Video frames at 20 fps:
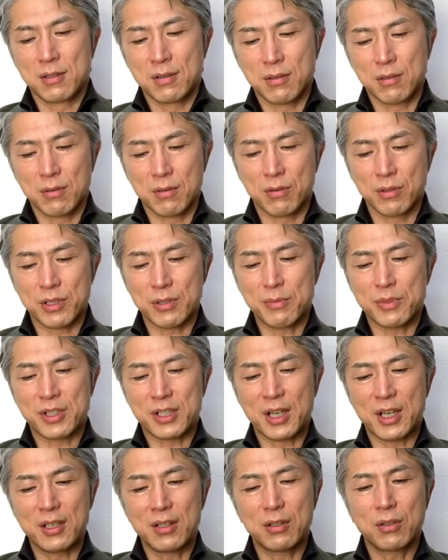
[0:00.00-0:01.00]
こちらも
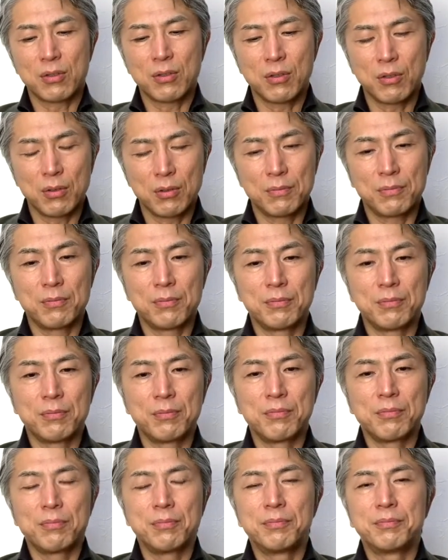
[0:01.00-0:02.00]
ちゃんと
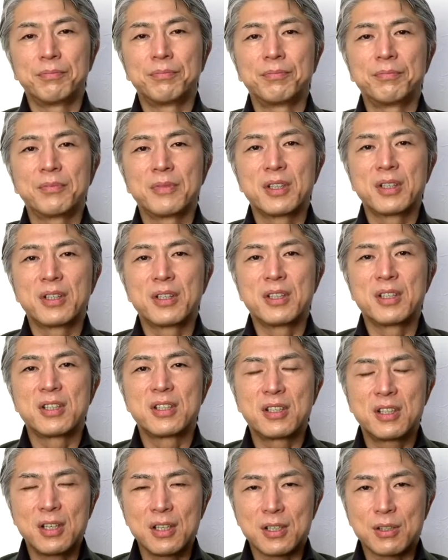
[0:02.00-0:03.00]
きっ
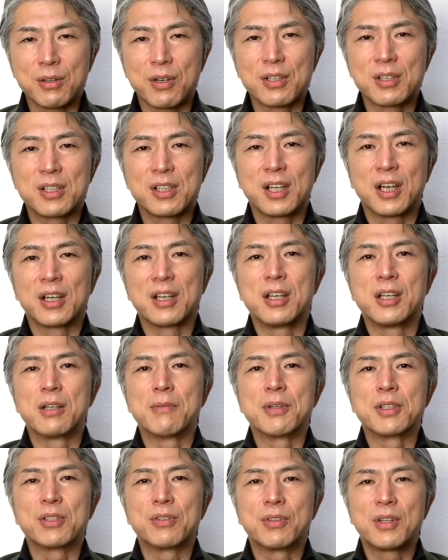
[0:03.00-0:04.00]
ちりストレッチが効いて
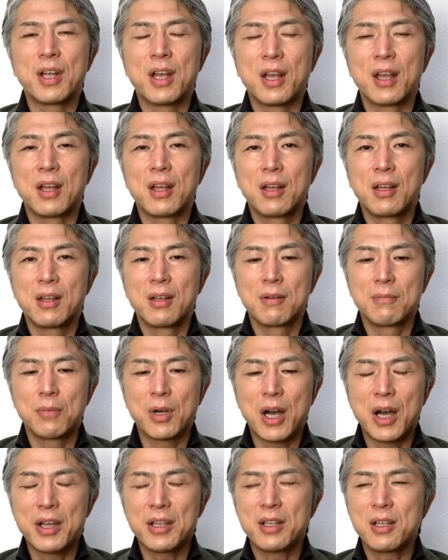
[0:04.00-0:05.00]
ますので、ま
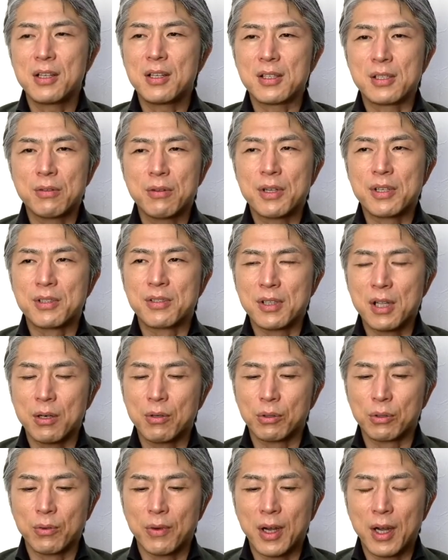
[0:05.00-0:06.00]
あ、履いていてストレスになる
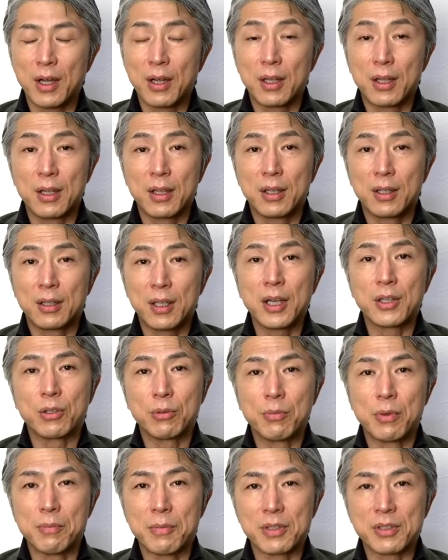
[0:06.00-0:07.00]
ことはないと
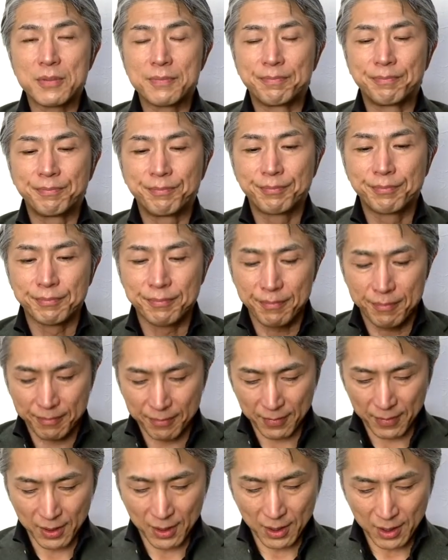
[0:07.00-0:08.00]
思います。
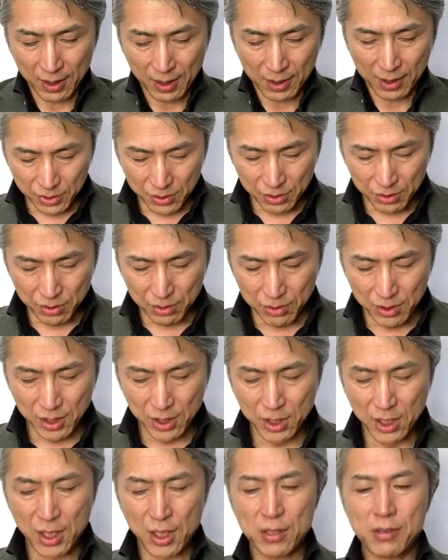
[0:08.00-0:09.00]

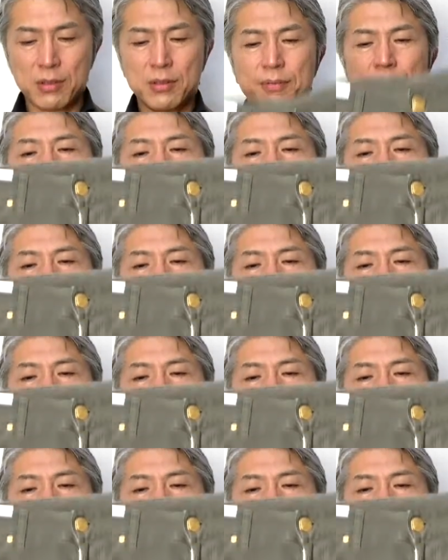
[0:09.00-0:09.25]
ディティール、